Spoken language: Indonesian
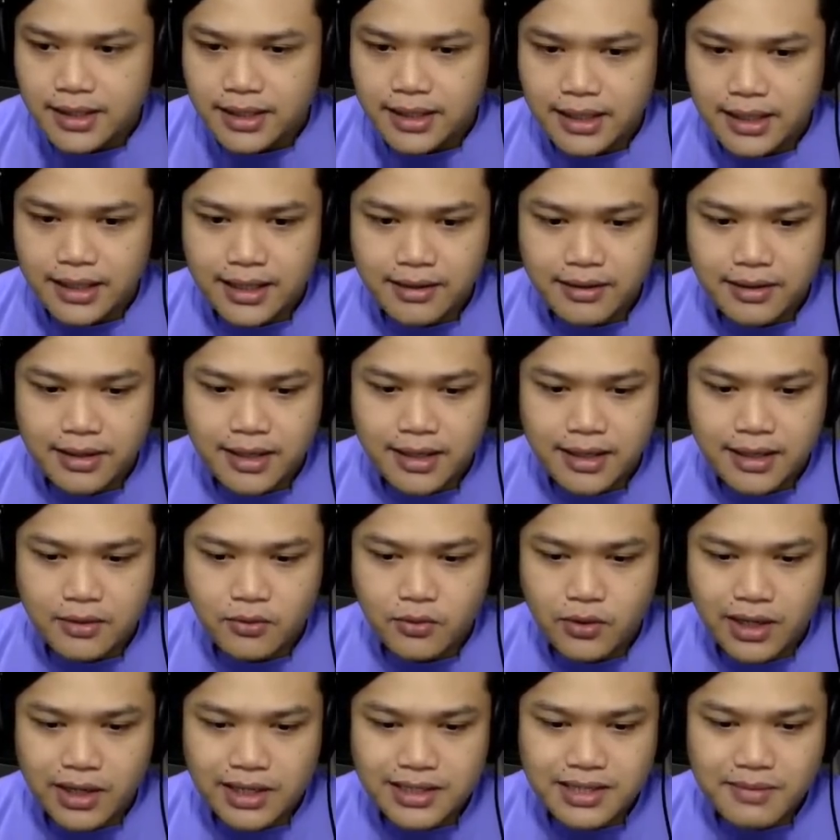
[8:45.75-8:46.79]
Karena
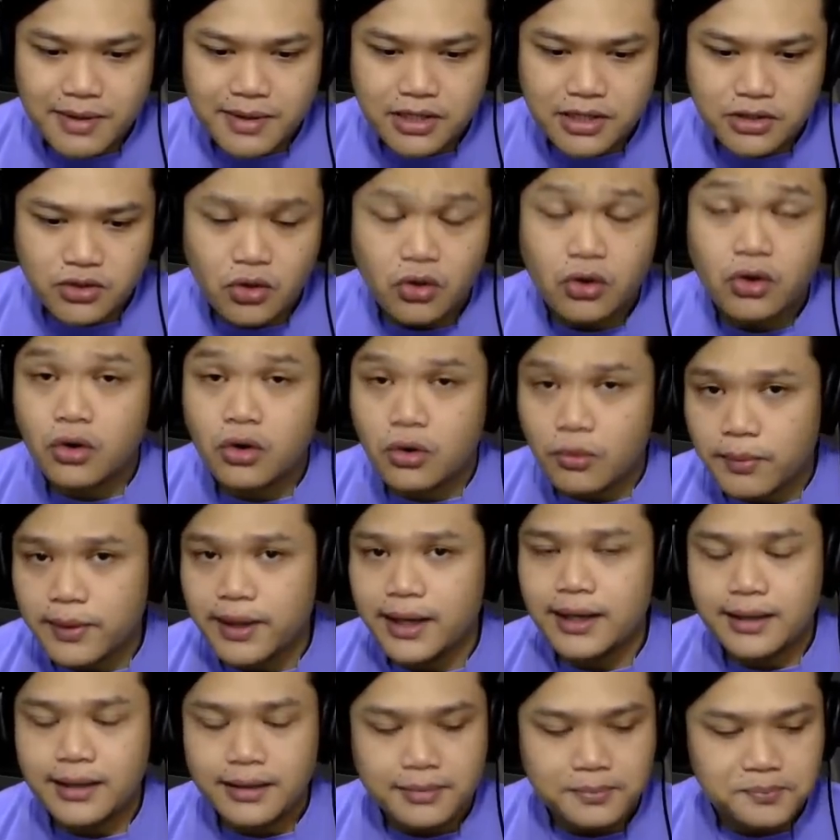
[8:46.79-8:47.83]
gue rasa masih cukup
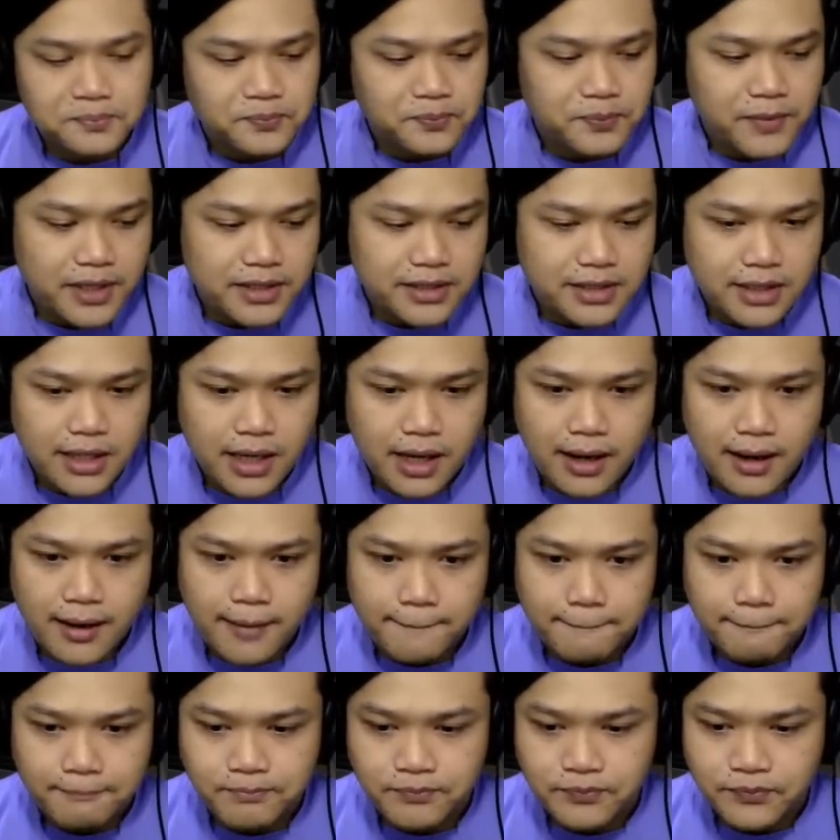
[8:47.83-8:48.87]
ya bensinnya ya.
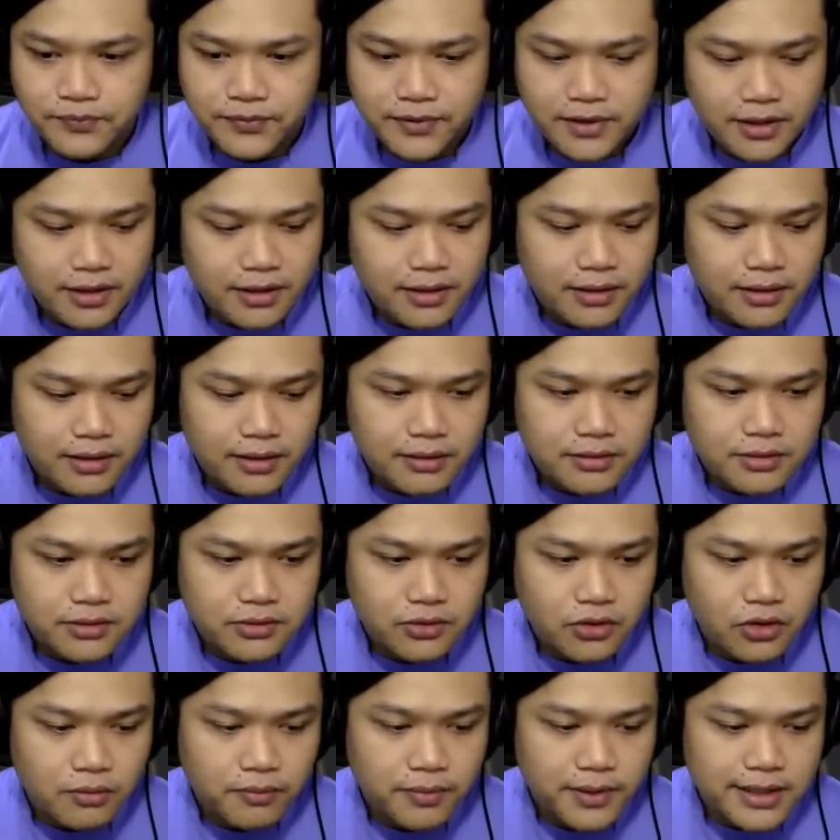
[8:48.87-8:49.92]

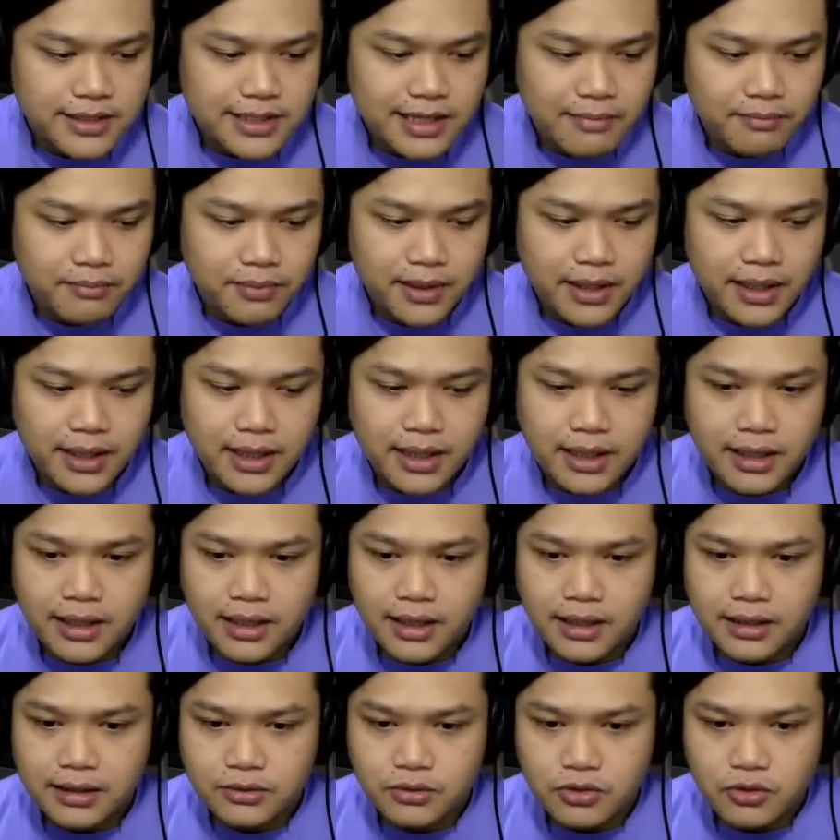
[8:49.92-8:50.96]
Cukuplah
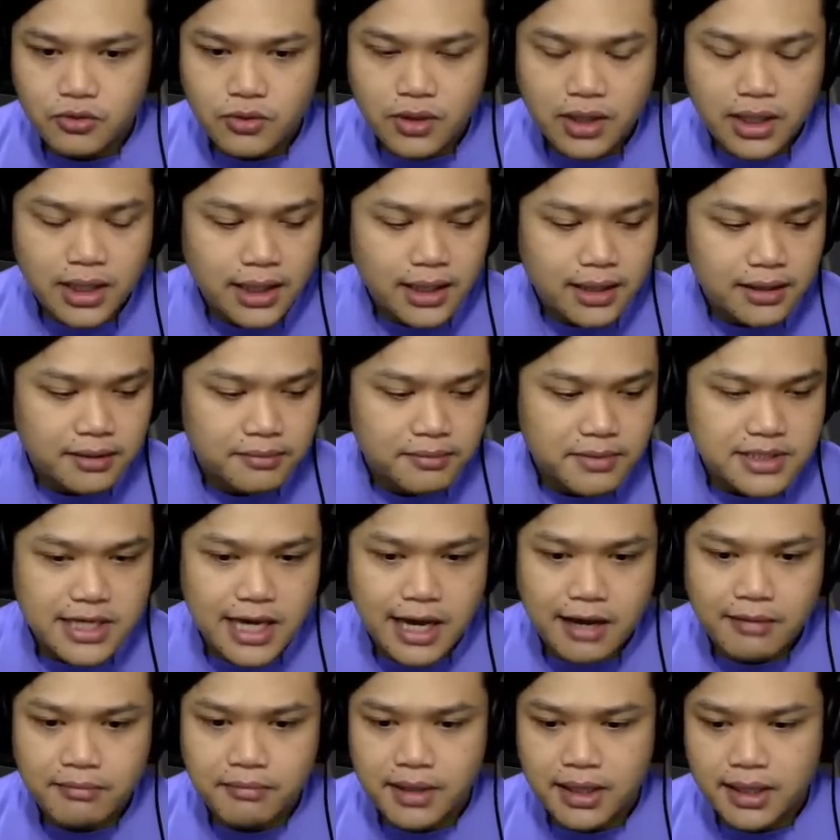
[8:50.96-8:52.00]
sampai ketujuan lah,
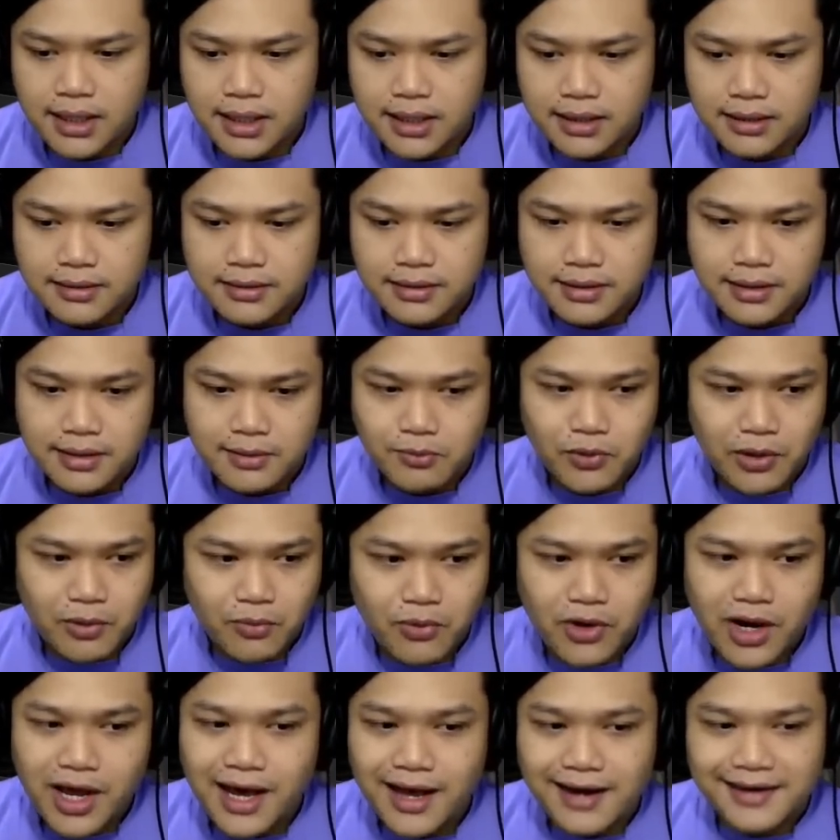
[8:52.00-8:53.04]
masih aman lah.
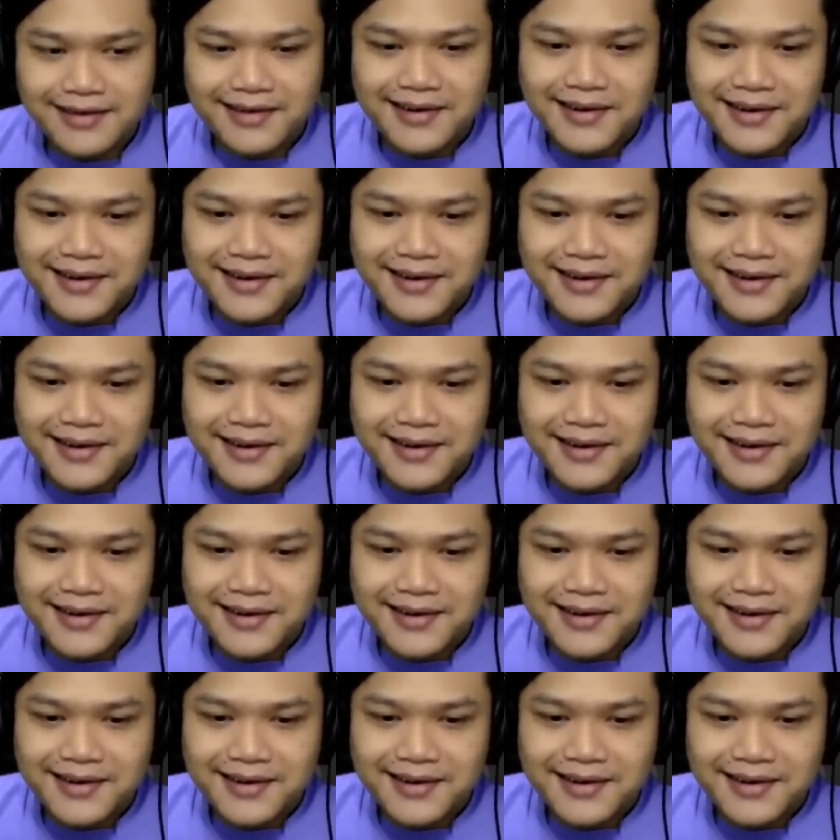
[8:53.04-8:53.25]
Mudah-mudahan.